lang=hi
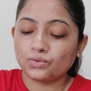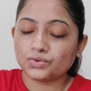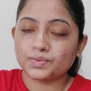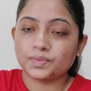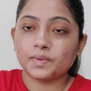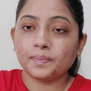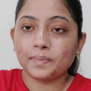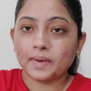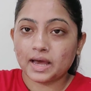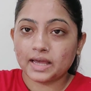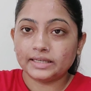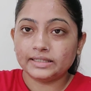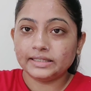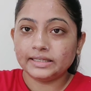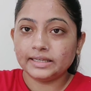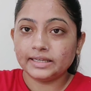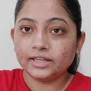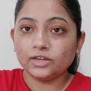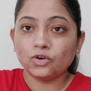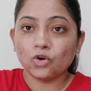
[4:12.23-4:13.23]
उसमें
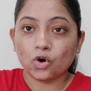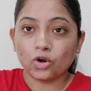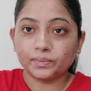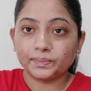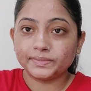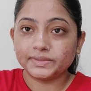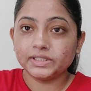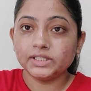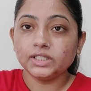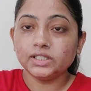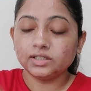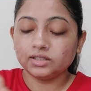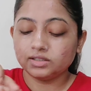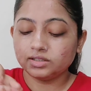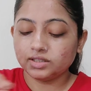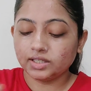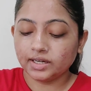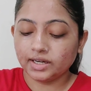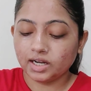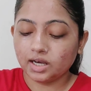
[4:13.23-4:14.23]
पानी है नॉर्मल
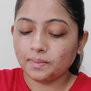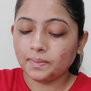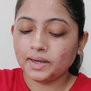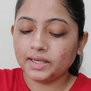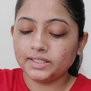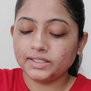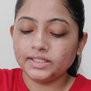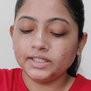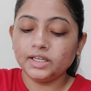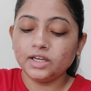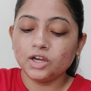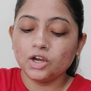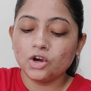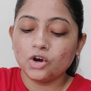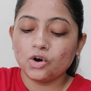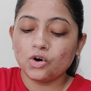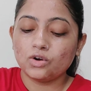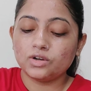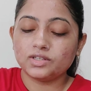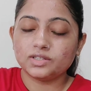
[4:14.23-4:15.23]
ठंडा पानी
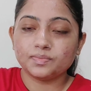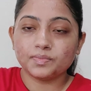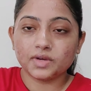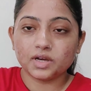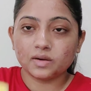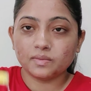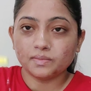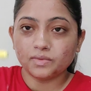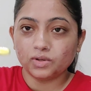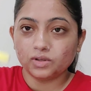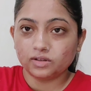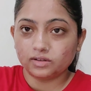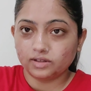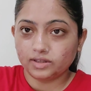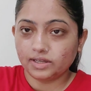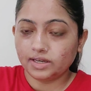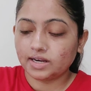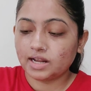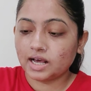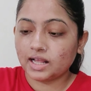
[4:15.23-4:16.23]
और इसमें हम
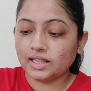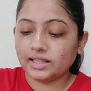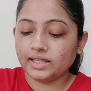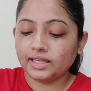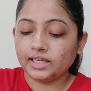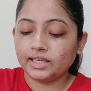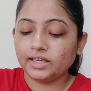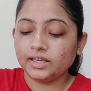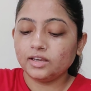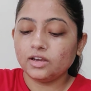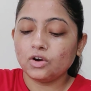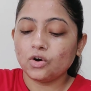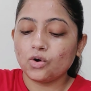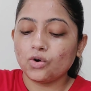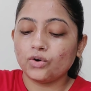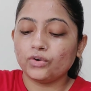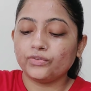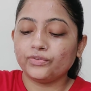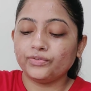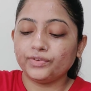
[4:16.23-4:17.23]
ये डाल देंगे
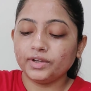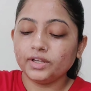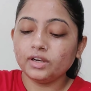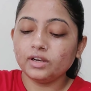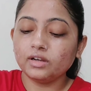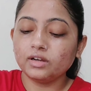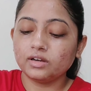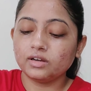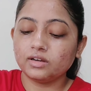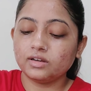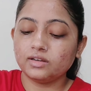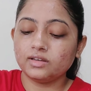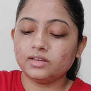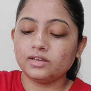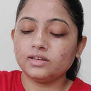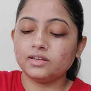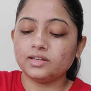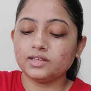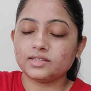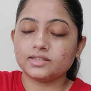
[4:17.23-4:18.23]
और
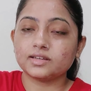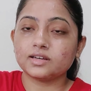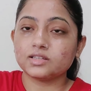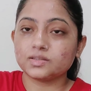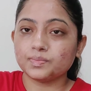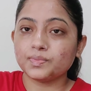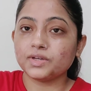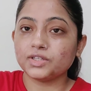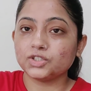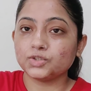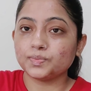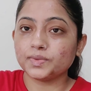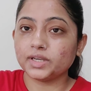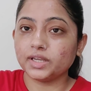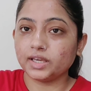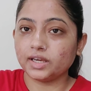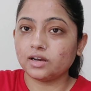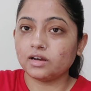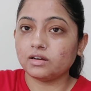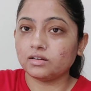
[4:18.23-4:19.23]
फिर इसका स्पंज
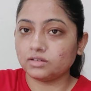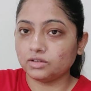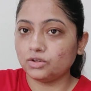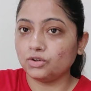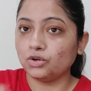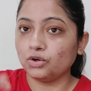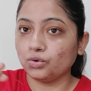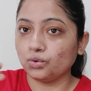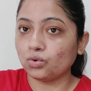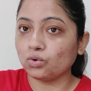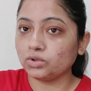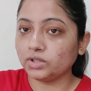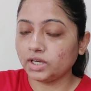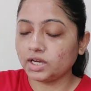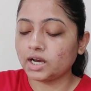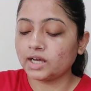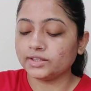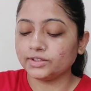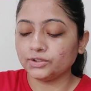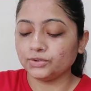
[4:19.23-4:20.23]
बनेगा रुको
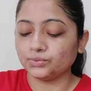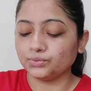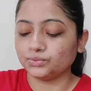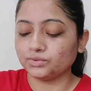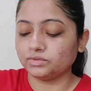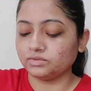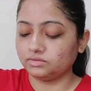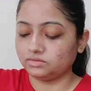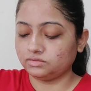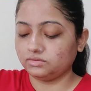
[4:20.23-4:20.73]
दिखाती हूँ